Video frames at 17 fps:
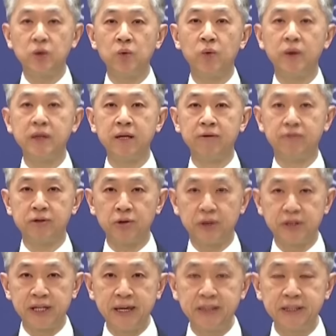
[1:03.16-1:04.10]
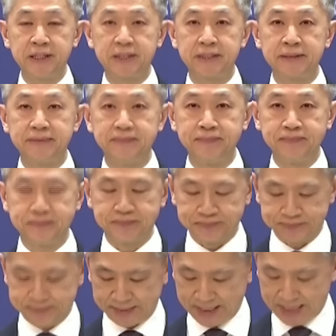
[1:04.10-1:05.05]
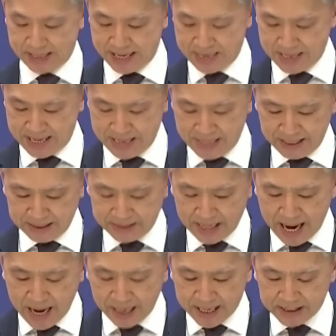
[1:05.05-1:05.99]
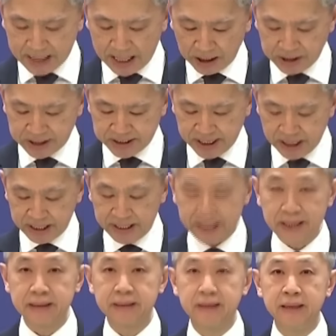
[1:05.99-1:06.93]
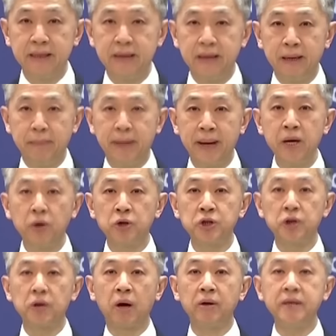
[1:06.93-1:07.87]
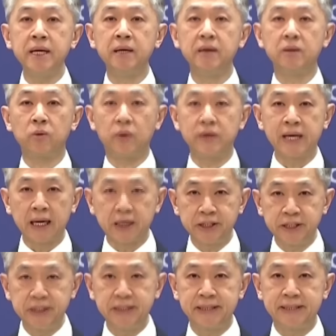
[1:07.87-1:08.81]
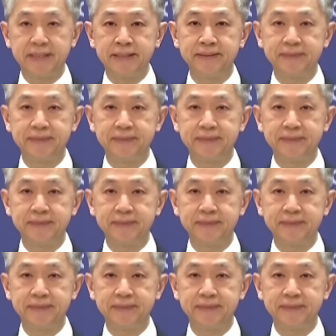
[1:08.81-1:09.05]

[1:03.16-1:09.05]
中国政府所坚持。在很长时间里，没有受到任何国家的质疑。